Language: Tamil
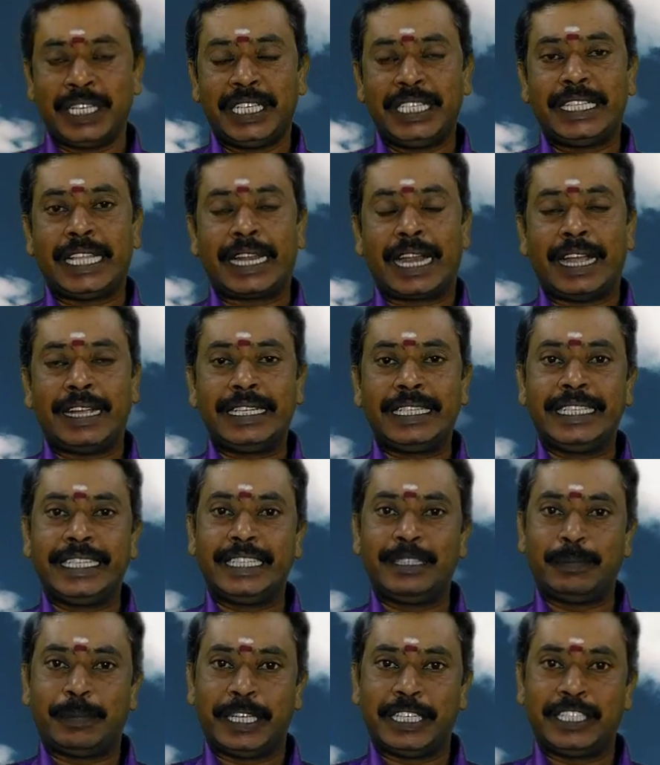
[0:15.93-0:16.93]
இந்த ராகு
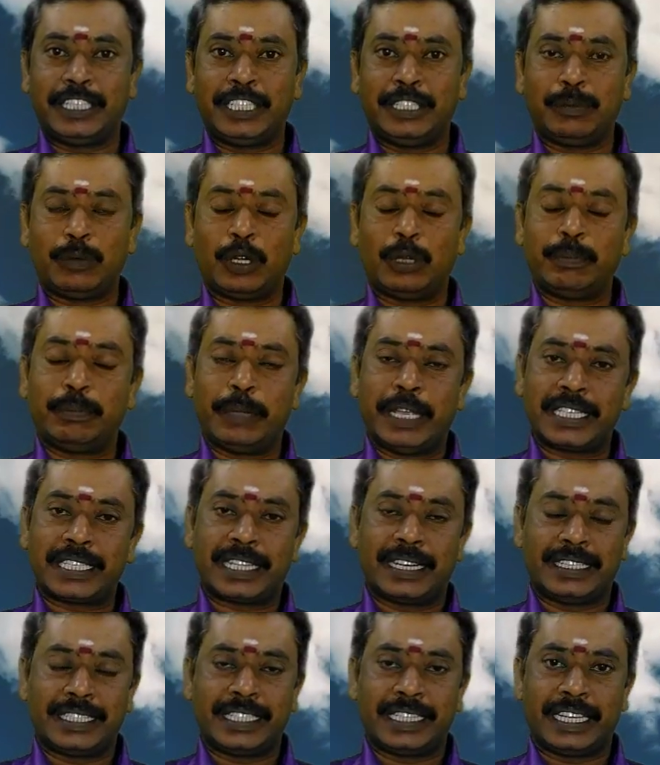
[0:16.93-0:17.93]
கேது பயிற்சியின் மூலம்
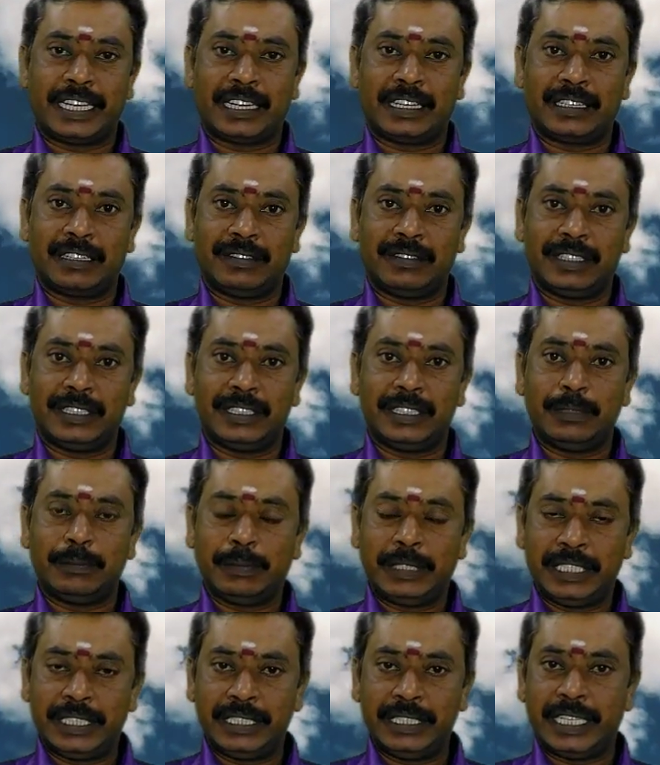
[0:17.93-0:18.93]
மேசராசிக்காரர்கள் வந்து
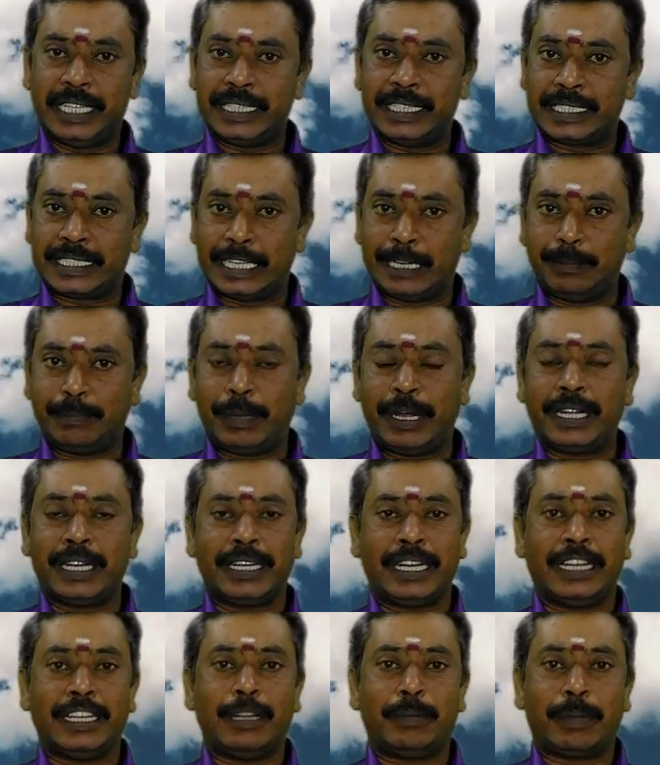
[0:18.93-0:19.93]
மிகுந்த சிறப்பான
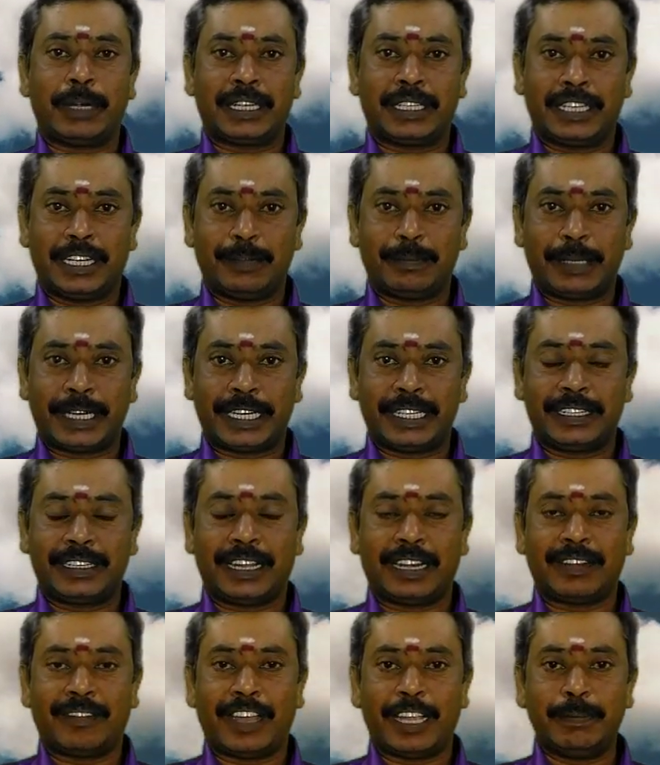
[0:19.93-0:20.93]
நல்ல பலன்களை
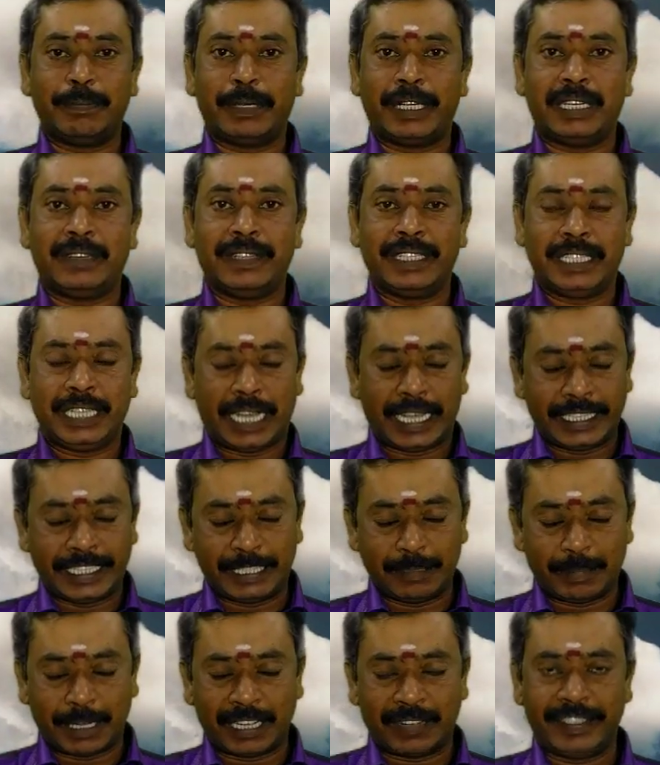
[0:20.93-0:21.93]
பெறதுக்கான வாய்ப்புகள் வந்து
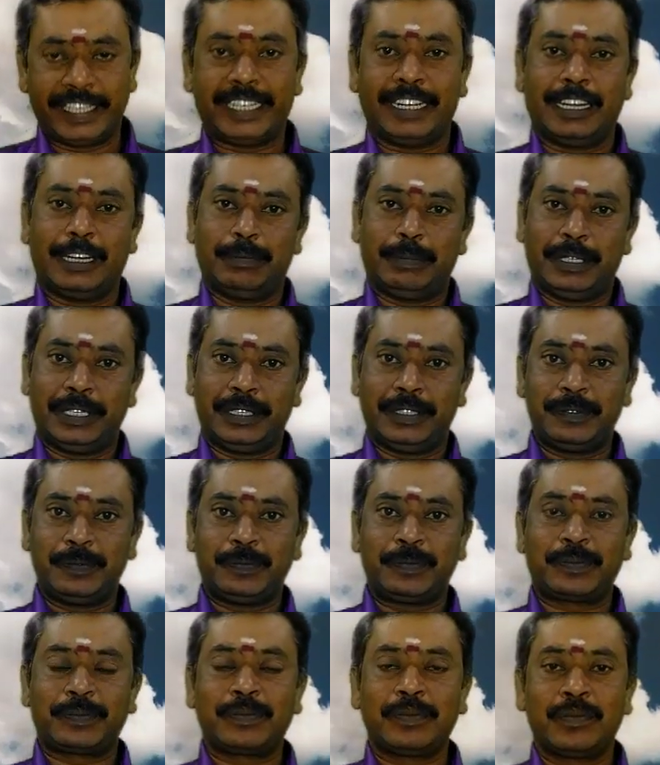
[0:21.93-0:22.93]
அதிகமாகவே காணப்படும்
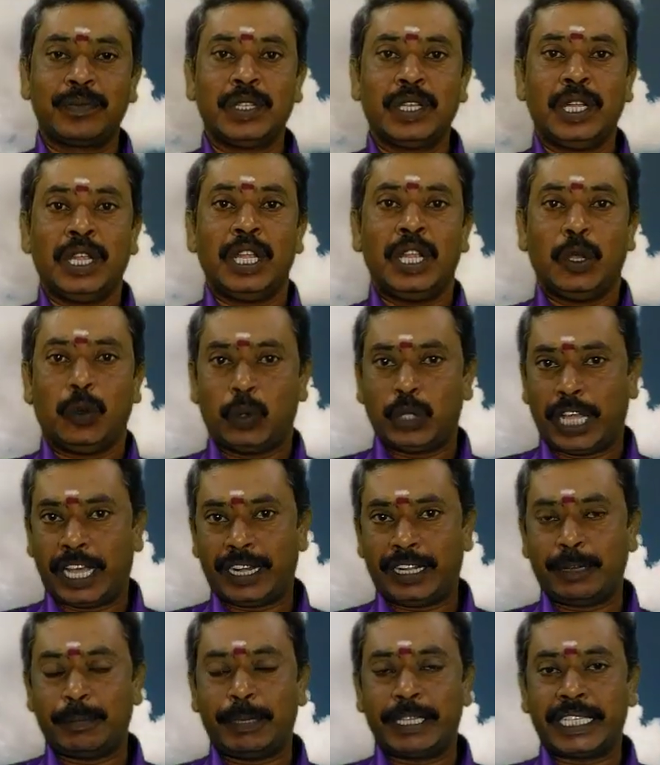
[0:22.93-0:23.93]

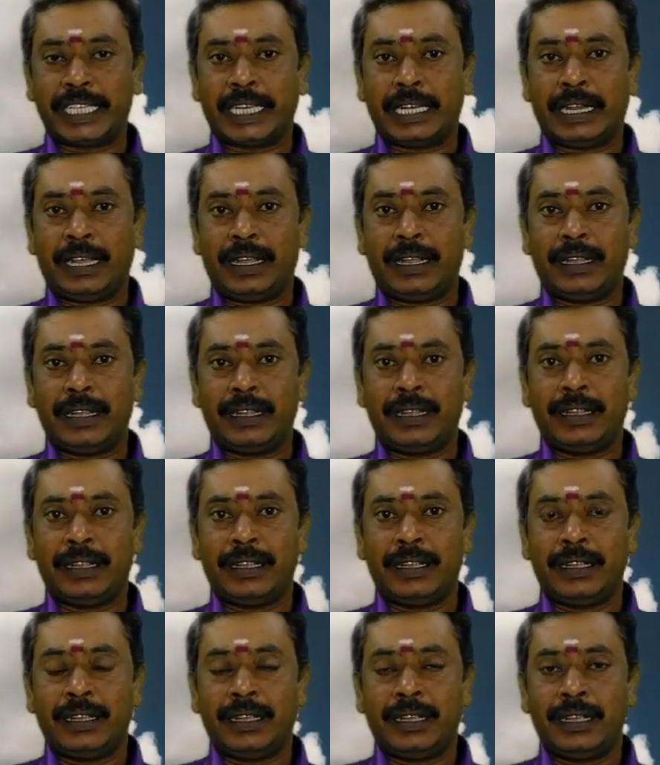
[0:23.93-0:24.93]
உதாரணம் பார்த்திங்கன்னா
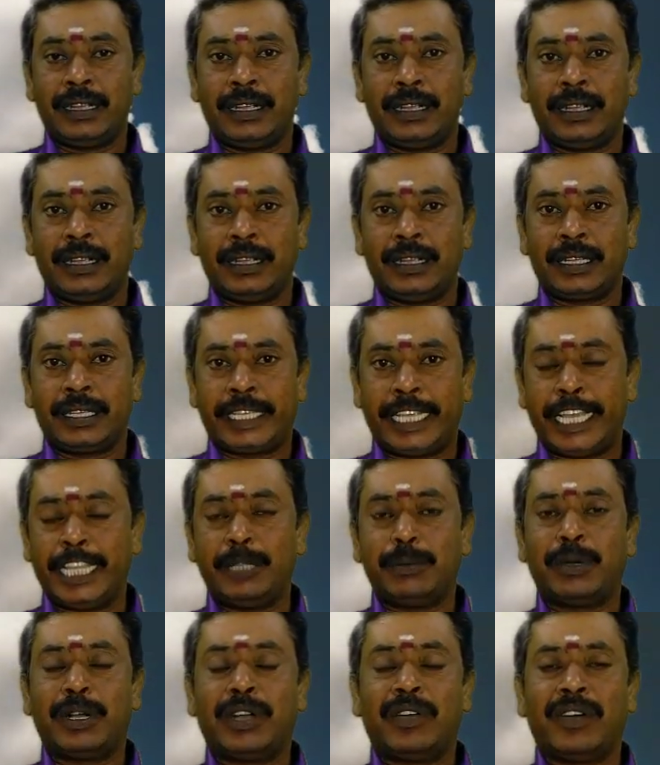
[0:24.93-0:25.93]

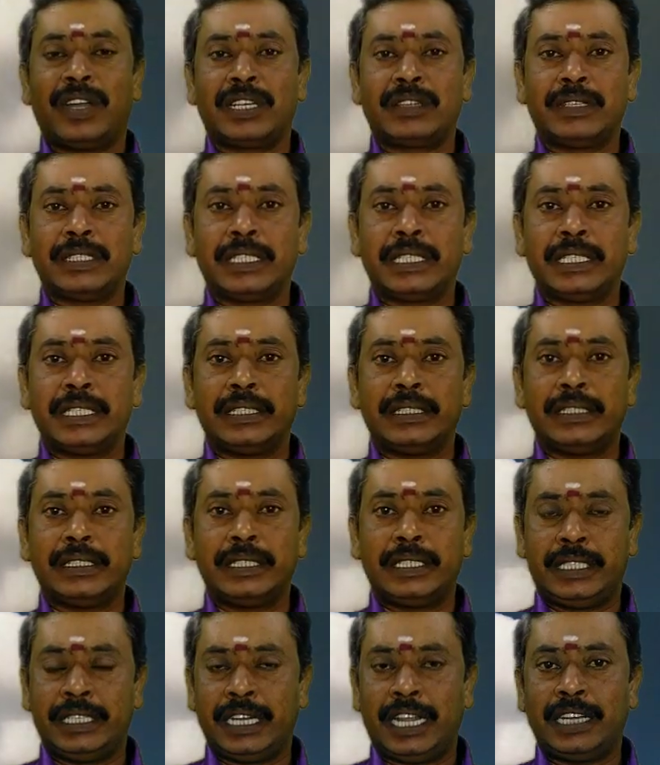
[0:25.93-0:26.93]
கேது பகவான் வந்து
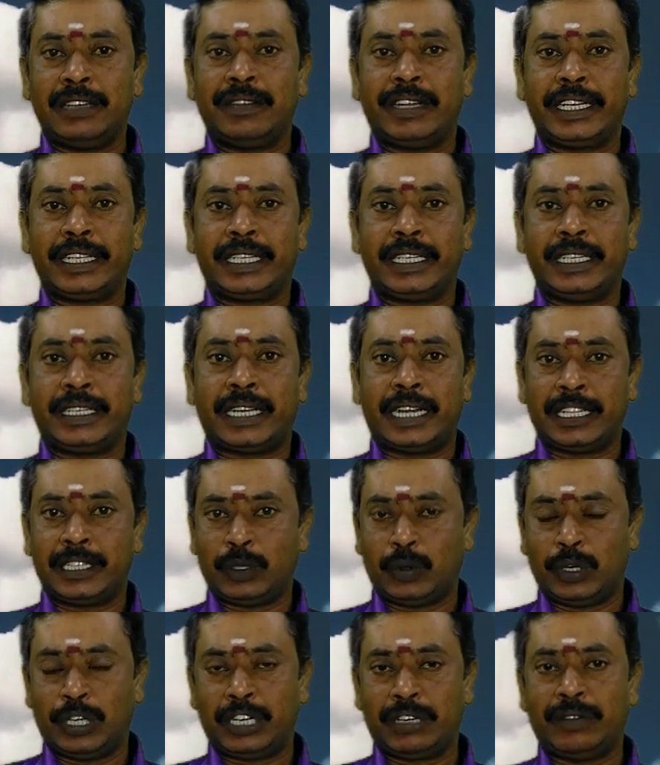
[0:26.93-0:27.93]
இது நாள் வரைக்கும்
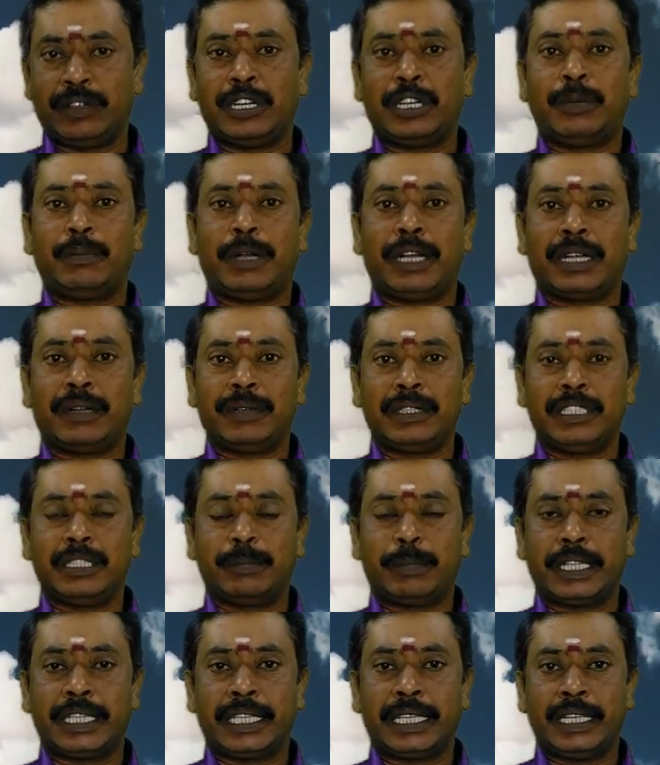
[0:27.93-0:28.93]
கடந்த ஒன்றரை வருடமாக வந்து
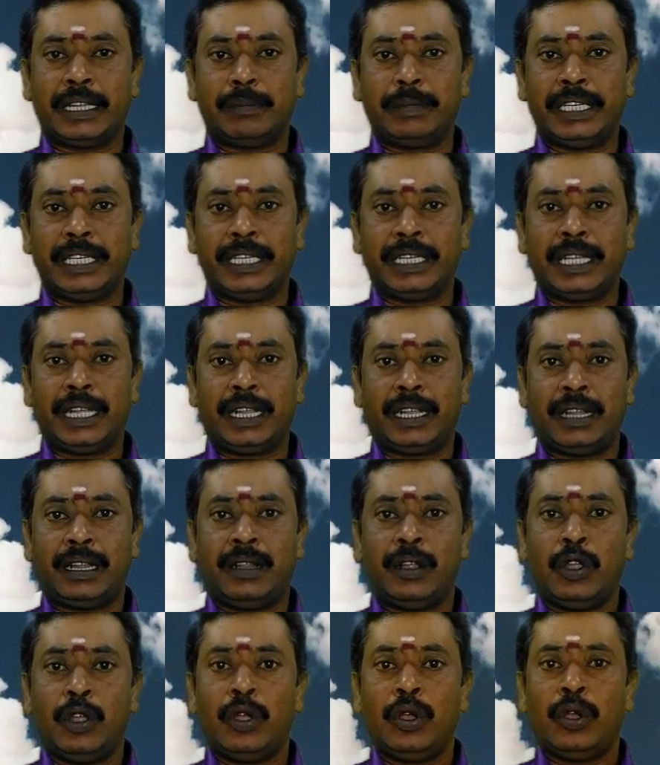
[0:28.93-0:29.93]
பார்த்திங்க அப்படின்னா
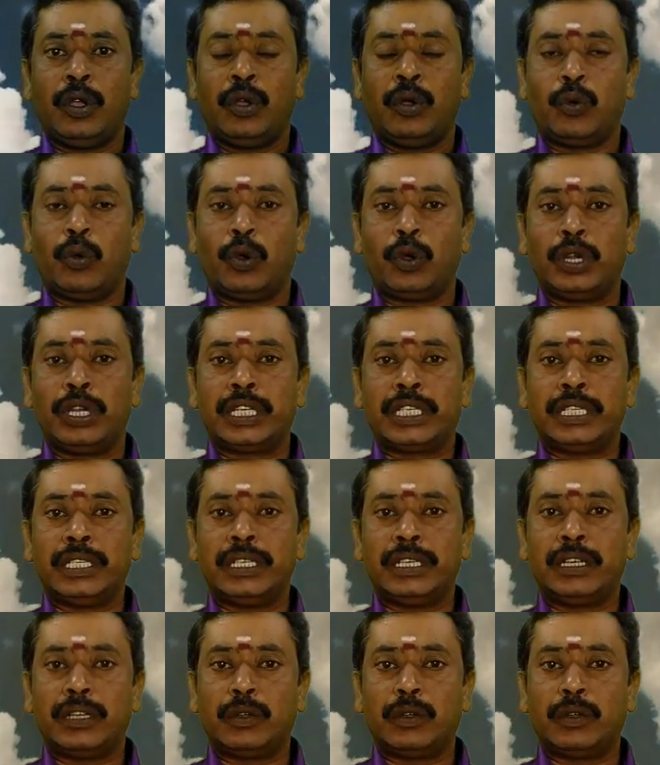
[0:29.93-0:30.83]
உங்களுக்கு